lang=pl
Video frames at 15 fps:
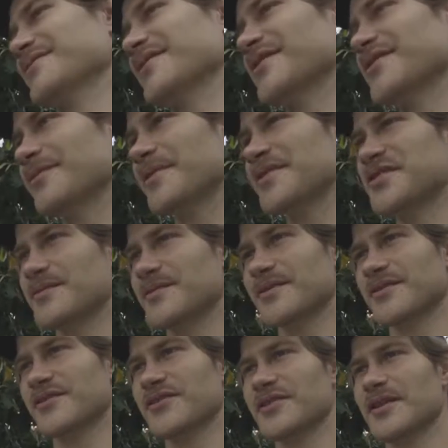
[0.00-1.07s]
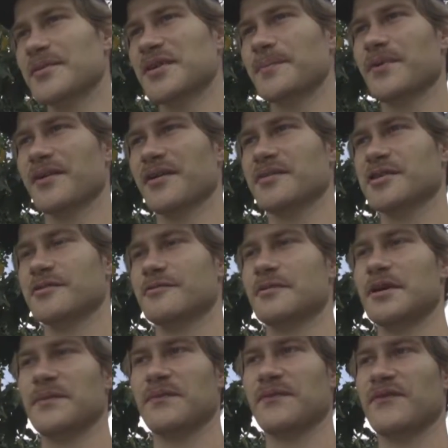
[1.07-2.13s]
No i zobaczymy, no coś tam się pokręcimy.
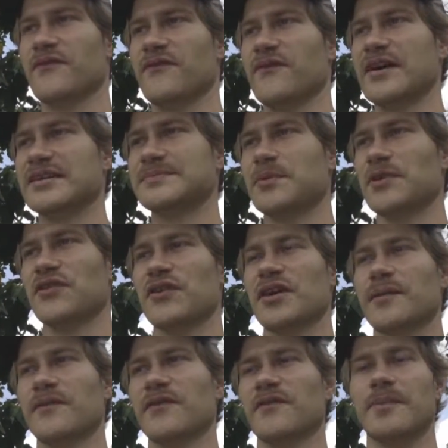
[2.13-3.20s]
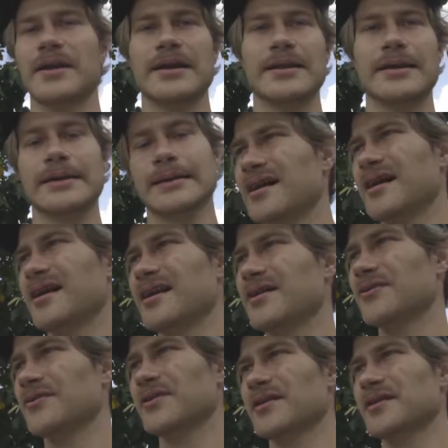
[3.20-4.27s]
Mam dwa spoty jakby w planach, ale
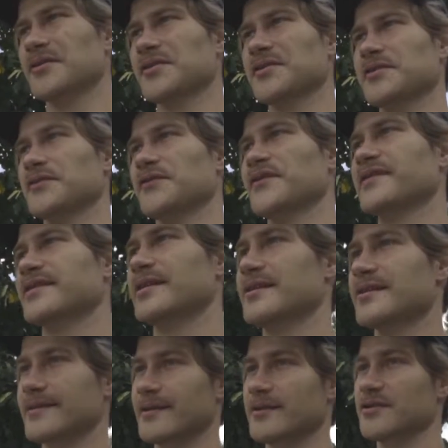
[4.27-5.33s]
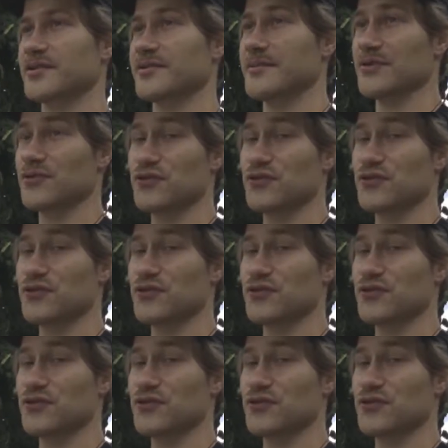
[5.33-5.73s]
ogólnie Ursynów jest znany z tego, że ma